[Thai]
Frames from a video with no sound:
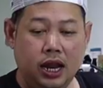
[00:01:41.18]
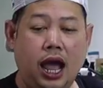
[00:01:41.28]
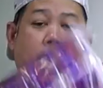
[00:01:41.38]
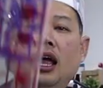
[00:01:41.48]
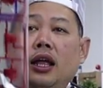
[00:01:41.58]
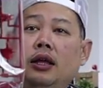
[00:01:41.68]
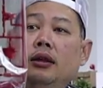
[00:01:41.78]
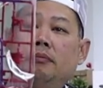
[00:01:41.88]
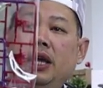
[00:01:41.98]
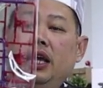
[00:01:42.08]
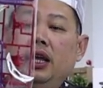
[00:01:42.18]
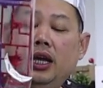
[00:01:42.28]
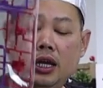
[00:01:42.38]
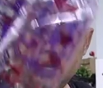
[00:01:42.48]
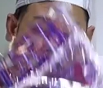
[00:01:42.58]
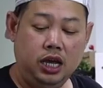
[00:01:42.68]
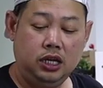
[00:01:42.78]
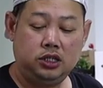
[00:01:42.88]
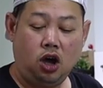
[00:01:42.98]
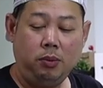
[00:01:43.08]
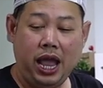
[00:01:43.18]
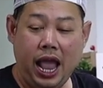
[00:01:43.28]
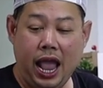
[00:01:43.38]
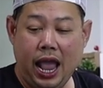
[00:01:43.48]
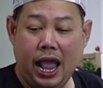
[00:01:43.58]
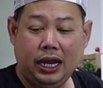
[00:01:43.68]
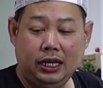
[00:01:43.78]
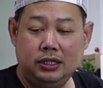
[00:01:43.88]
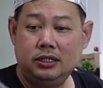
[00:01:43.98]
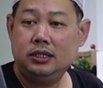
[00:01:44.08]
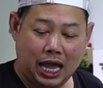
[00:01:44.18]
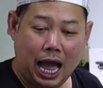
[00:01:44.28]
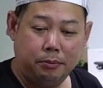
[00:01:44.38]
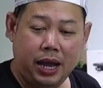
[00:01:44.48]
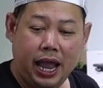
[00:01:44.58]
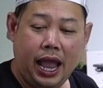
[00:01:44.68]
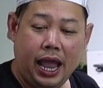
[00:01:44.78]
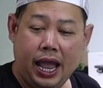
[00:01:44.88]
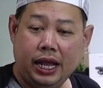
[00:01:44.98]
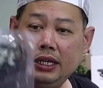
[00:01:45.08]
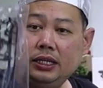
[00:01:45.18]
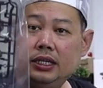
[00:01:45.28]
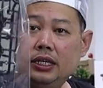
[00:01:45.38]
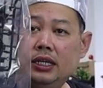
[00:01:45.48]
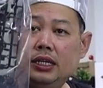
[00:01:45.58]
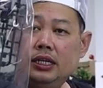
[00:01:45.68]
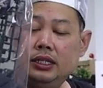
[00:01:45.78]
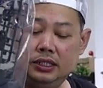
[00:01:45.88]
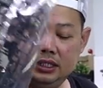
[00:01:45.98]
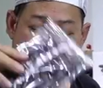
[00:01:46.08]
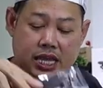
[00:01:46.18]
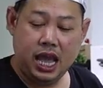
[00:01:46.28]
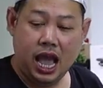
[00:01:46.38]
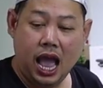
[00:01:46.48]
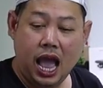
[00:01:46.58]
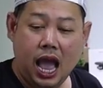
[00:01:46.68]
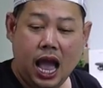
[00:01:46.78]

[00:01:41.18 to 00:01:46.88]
อ่ะมีหนึ่งสองแผงสามแผงสี่ห้า